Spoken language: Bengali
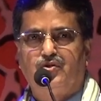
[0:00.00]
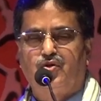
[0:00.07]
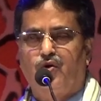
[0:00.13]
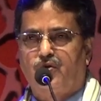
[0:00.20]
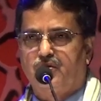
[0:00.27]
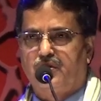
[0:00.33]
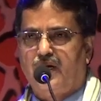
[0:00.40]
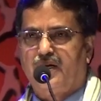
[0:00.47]

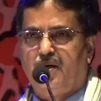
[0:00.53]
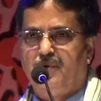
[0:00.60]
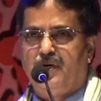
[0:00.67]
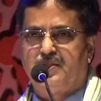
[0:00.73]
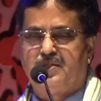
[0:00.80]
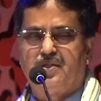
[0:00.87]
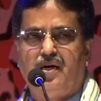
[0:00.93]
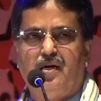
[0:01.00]
ছোট থাকে
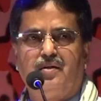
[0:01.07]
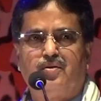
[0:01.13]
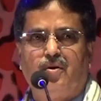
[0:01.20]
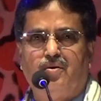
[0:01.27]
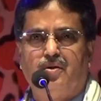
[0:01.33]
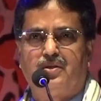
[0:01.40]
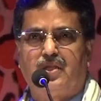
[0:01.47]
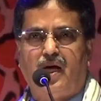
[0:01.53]
বাচ্চা
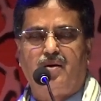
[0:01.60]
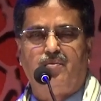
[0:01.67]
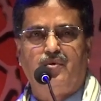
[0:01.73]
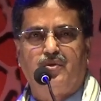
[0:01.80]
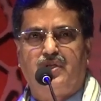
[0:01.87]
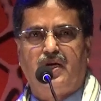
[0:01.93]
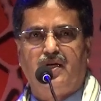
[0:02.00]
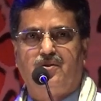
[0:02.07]
তখন তার
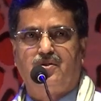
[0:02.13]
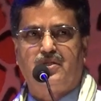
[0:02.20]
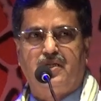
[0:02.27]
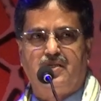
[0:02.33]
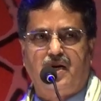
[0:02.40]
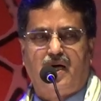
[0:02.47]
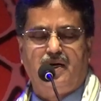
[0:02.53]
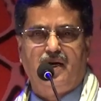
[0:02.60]
মধ্যে কিন্তু সে
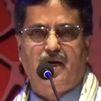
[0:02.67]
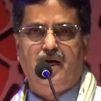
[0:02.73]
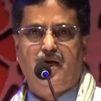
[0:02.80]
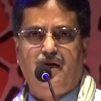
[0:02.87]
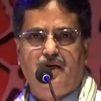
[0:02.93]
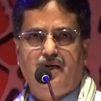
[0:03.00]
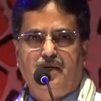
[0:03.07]
জানে না